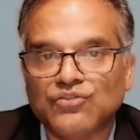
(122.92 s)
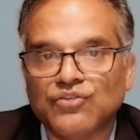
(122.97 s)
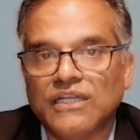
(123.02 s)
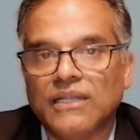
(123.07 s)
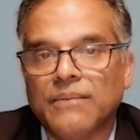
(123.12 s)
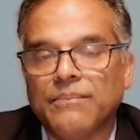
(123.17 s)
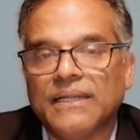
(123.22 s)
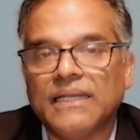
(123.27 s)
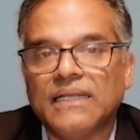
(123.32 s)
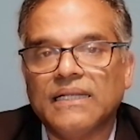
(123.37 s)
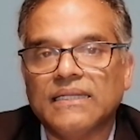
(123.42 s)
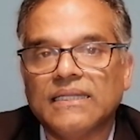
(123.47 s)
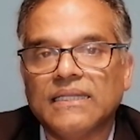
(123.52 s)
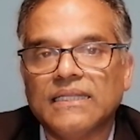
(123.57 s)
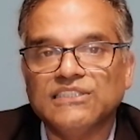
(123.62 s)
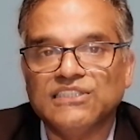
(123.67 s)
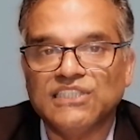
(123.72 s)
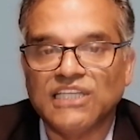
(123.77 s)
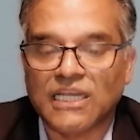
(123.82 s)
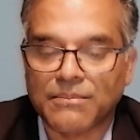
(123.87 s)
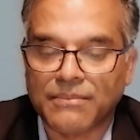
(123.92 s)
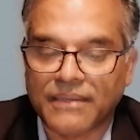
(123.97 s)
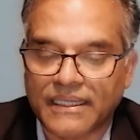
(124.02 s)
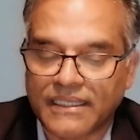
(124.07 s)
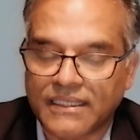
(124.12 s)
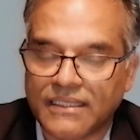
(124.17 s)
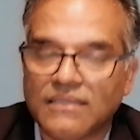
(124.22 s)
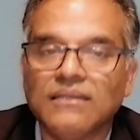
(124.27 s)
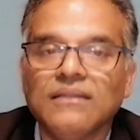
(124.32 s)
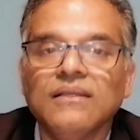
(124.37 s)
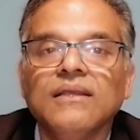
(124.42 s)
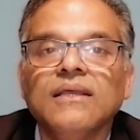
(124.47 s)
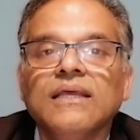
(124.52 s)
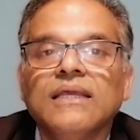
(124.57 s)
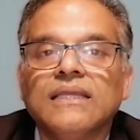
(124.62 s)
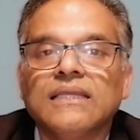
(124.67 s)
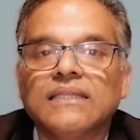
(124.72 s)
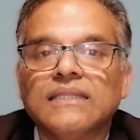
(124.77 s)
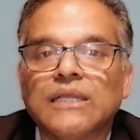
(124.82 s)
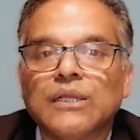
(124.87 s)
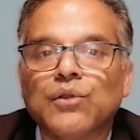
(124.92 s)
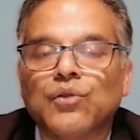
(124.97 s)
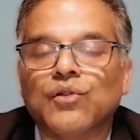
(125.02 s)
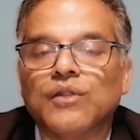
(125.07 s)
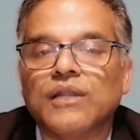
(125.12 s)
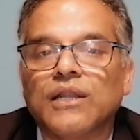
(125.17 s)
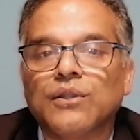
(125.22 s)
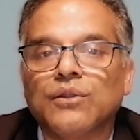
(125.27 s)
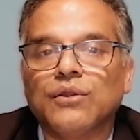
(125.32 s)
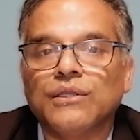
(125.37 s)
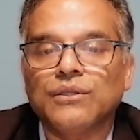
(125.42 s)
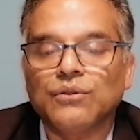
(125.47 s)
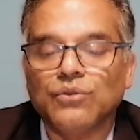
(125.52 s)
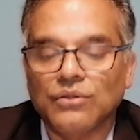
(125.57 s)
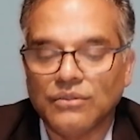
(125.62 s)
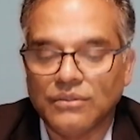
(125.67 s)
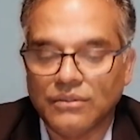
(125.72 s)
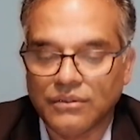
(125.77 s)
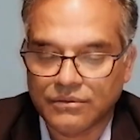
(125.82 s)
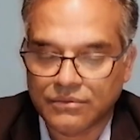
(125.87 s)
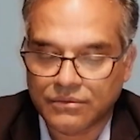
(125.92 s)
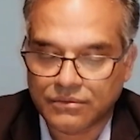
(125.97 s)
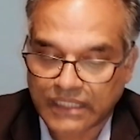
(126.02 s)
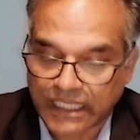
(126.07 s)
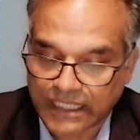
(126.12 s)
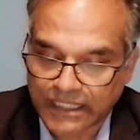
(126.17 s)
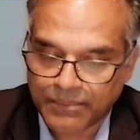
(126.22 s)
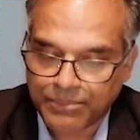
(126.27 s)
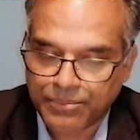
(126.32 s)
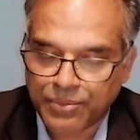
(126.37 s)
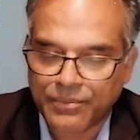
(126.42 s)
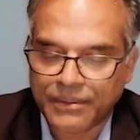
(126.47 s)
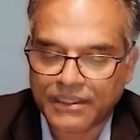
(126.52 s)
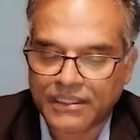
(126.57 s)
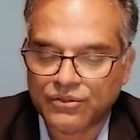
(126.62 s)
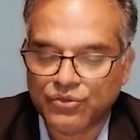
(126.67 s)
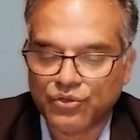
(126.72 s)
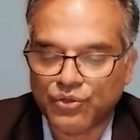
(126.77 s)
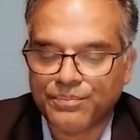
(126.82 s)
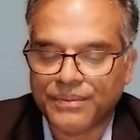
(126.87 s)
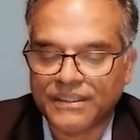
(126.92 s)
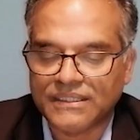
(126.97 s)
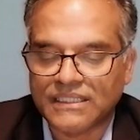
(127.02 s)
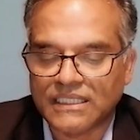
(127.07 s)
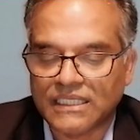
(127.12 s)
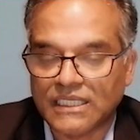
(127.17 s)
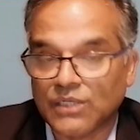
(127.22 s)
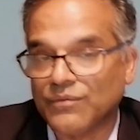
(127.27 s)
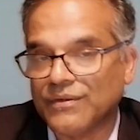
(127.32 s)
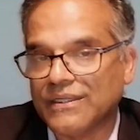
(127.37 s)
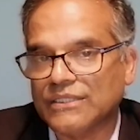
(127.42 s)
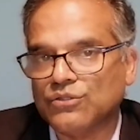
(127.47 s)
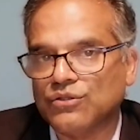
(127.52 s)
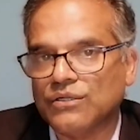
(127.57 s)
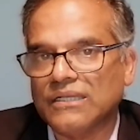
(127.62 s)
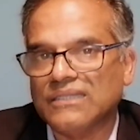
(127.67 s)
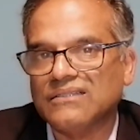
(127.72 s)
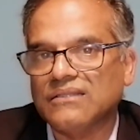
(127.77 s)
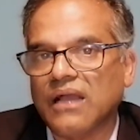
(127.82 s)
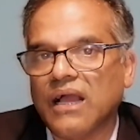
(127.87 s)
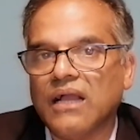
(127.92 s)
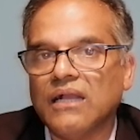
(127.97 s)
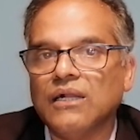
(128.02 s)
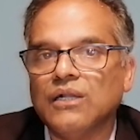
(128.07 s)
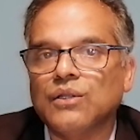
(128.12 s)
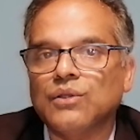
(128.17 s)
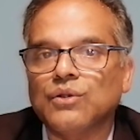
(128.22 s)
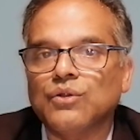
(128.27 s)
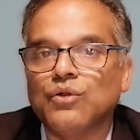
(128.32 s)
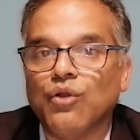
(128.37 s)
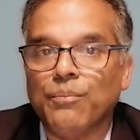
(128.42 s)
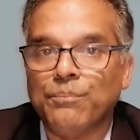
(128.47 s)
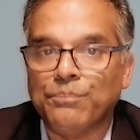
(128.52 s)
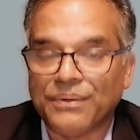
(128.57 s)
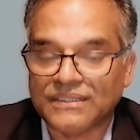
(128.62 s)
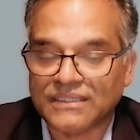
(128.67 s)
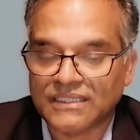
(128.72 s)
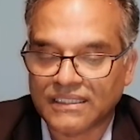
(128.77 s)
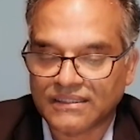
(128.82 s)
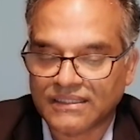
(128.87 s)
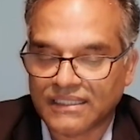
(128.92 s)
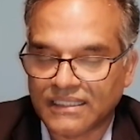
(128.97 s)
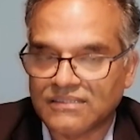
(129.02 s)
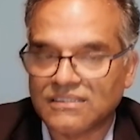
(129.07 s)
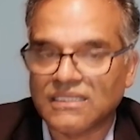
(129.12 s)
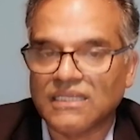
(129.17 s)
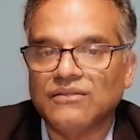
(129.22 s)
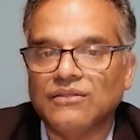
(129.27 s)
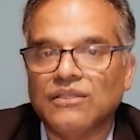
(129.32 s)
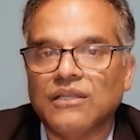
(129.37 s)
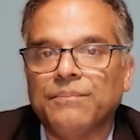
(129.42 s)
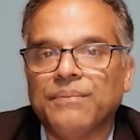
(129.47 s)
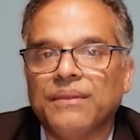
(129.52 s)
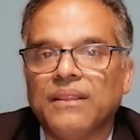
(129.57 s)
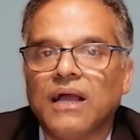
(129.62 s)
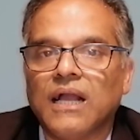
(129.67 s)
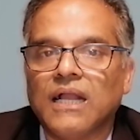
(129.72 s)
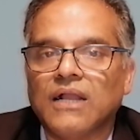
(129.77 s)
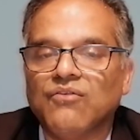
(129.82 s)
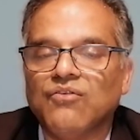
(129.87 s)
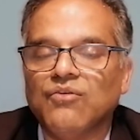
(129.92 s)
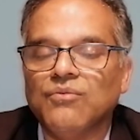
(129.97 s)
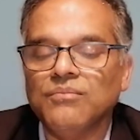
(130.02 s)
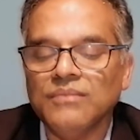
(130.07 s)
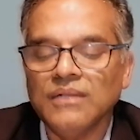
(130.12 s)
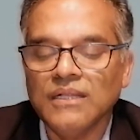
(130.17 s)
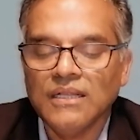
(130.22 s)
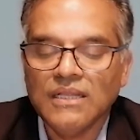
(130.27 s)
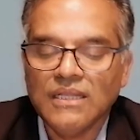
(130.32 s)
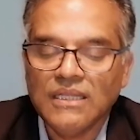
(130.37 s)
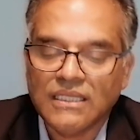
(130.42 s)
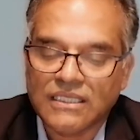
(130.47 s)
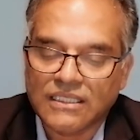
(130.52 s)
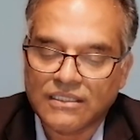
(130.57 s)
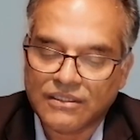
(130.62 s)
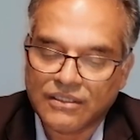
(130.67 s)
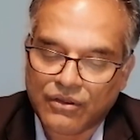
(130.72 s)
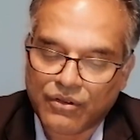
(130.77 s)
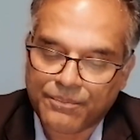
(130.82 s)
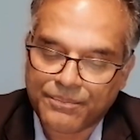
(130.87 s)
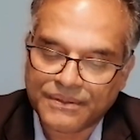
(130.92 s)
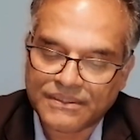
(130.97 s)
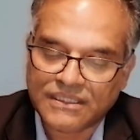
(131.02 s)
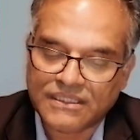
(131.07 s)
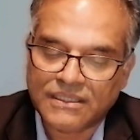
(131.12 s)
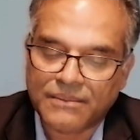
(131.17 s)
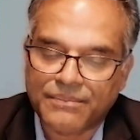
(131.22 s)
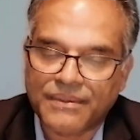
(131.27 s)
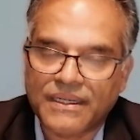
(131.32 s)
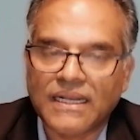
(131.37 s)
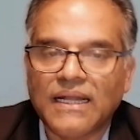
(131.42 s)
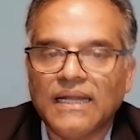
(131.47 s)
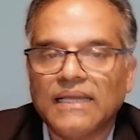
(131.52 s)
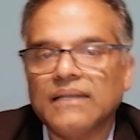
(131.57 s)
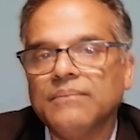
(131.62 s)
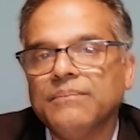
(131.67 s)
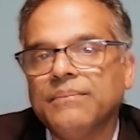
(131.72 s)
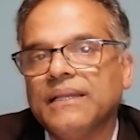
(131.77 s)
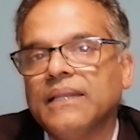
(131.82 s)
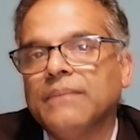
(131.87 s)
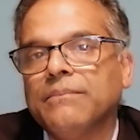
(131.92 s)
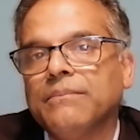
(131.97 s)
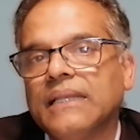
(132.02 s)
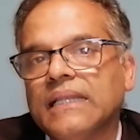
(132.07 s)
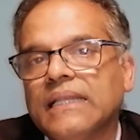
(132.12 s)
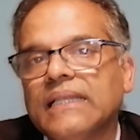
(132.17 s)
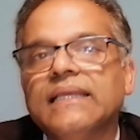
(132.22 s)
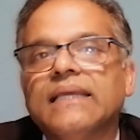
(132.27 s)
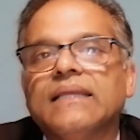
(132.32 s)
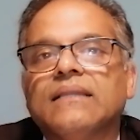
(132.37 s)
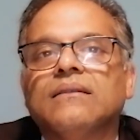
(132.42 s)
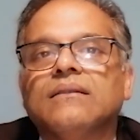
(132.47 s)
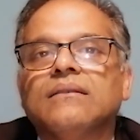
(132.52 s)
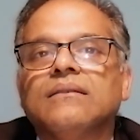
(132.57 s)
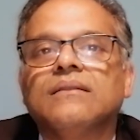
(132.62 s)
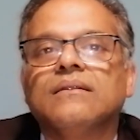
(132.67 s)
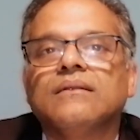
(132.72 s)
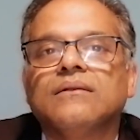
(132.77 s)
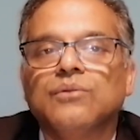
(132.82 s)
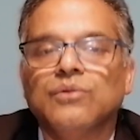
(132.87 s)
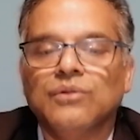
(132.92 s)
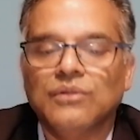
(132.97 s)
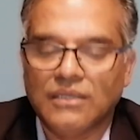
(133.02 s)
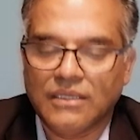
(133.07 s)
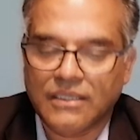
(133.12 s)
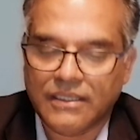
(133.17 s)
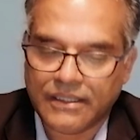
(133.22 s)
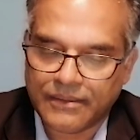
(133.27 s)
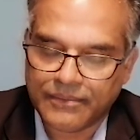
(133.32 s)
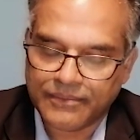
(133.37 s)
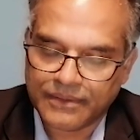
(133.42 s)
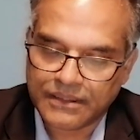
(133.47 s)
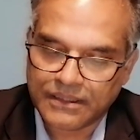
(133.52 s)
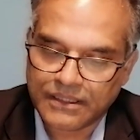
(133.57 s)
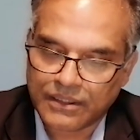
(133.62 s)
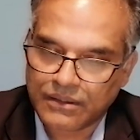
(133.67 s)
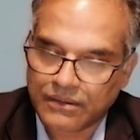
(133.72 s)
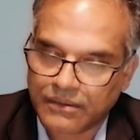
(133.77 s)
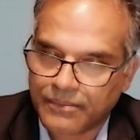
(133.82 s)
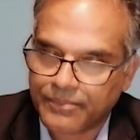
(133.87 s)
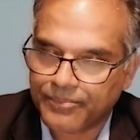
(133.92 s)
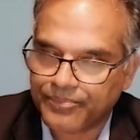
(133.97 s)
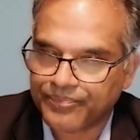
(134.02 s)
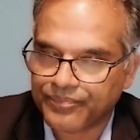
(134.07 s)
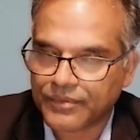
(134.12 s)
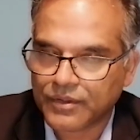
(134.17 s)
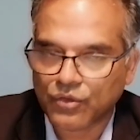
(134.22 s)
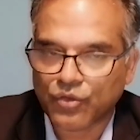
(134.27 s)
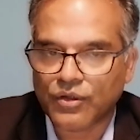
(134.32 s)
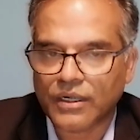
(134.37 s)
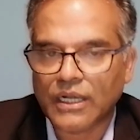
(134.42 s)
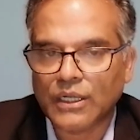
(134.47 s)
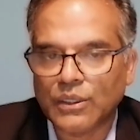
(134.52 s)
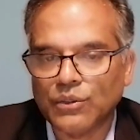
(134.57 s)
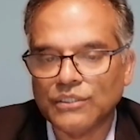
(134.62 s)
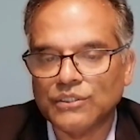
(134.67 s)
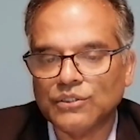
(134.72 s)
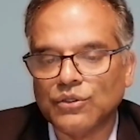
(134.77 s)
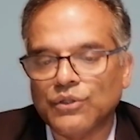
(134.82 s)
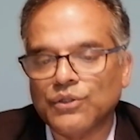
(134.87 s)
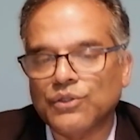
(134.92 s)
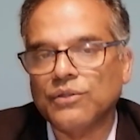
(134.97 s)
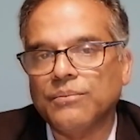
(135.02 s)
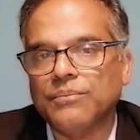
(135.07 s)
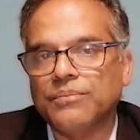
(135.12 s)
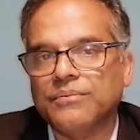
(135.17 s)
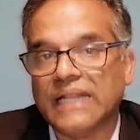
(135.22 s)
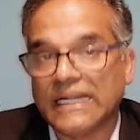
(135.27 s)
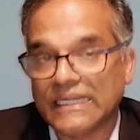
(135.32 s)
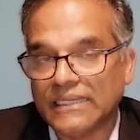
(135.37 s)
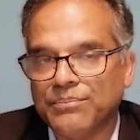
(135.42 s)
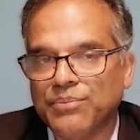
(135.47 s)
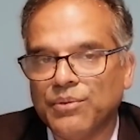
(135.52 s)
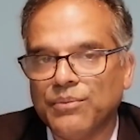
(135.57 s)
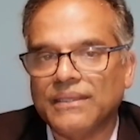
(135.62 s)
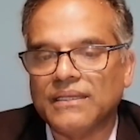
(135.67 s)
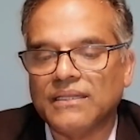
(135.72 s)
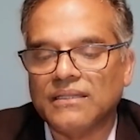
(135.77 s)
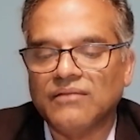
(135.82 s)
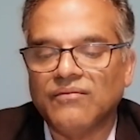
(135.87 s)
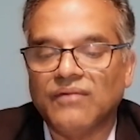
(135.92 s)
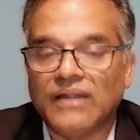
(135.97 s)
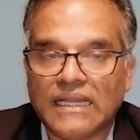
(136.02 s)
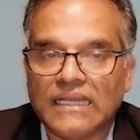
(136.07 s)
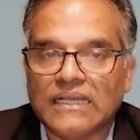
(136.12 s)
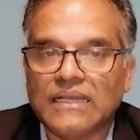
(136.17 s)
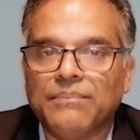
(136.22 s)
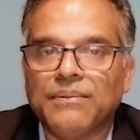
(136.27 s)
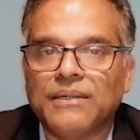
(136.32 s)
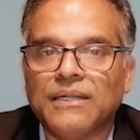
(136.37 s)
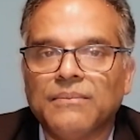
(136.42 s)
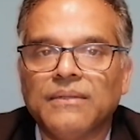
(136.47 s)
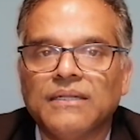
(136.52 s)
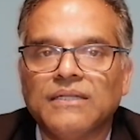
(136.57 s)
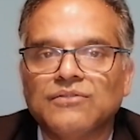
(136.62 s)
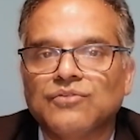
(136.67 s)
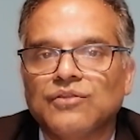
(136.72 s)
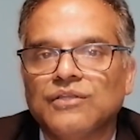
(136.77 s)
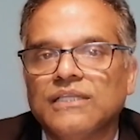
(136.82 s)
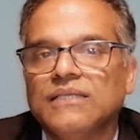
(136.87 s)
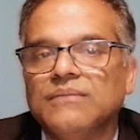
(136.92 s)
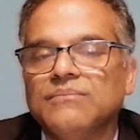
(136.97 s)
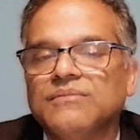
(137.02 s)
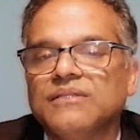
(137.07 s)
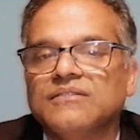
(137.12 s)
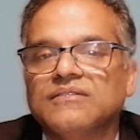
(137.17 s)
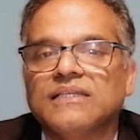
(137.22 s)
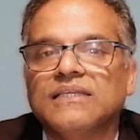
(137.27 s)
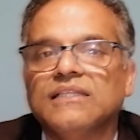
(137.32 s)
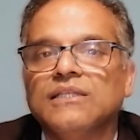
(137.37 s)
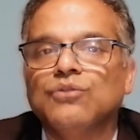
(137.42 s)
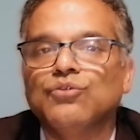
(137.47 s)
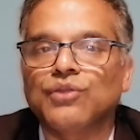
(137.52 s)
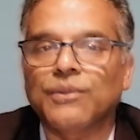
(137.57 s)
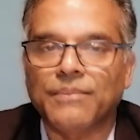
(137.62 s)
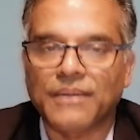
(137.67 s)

என்று சொல்லப்படுகின்ற ஜெர்மனியின் இந்த கொரோனா நோய் தடுப்பு மருந்து உற்பத்தி நிறுவனத்துடன் தாங்கள் ஒரு ஒப்பந்தத்தை செய்திருப்பதாகவும் இந்த ஒப்பந்தத்தின் பிரகாரம் பல மில்லியன் இந்த கொரோனா நோய் தொற்று தடுப்பு மருந்து வழங்கப்படும் என்று சொல்லி இந்த செய்தியில்